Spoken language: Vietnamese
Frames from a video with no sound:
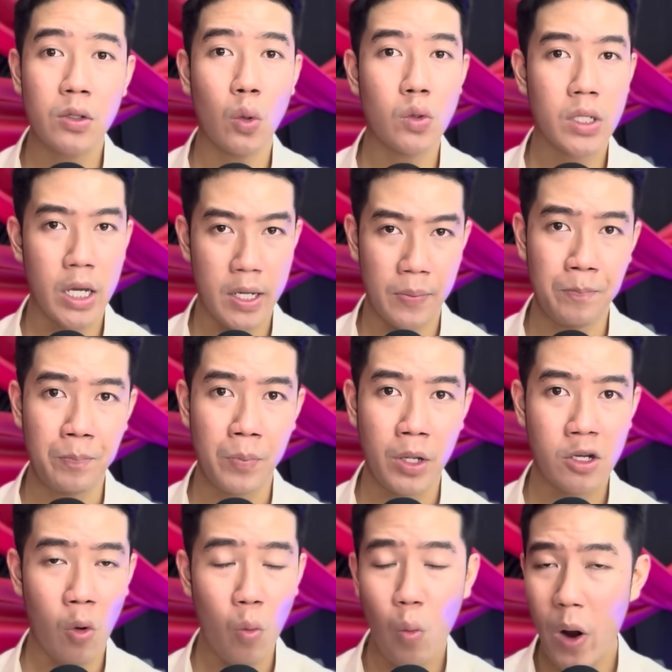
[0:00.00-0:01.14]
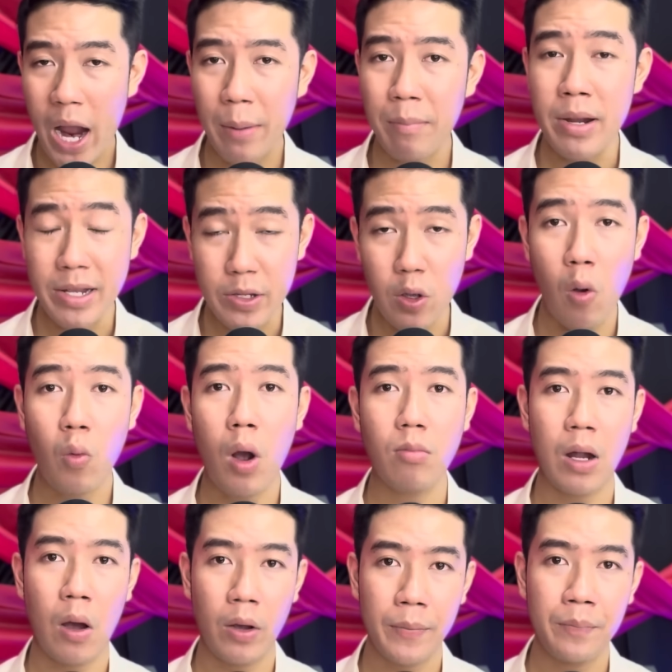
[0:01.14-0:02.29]
trụ trì cũng quen biết chỗ của ông
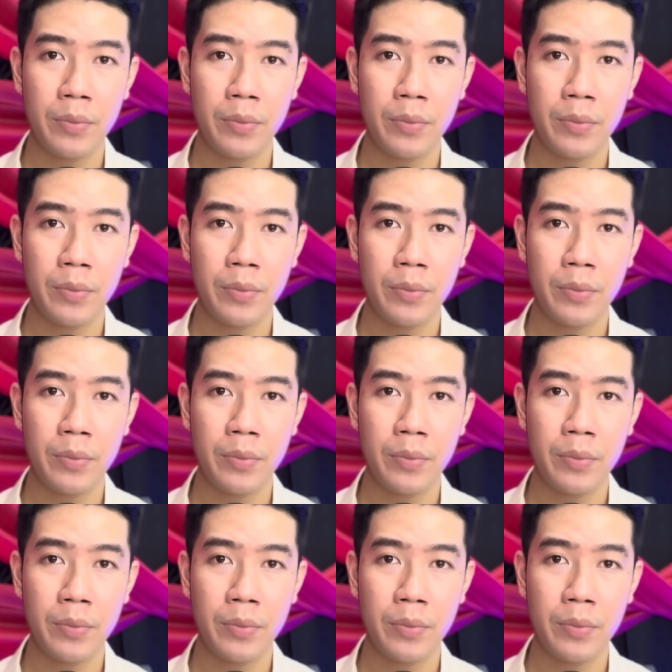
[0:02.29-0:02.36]
nội.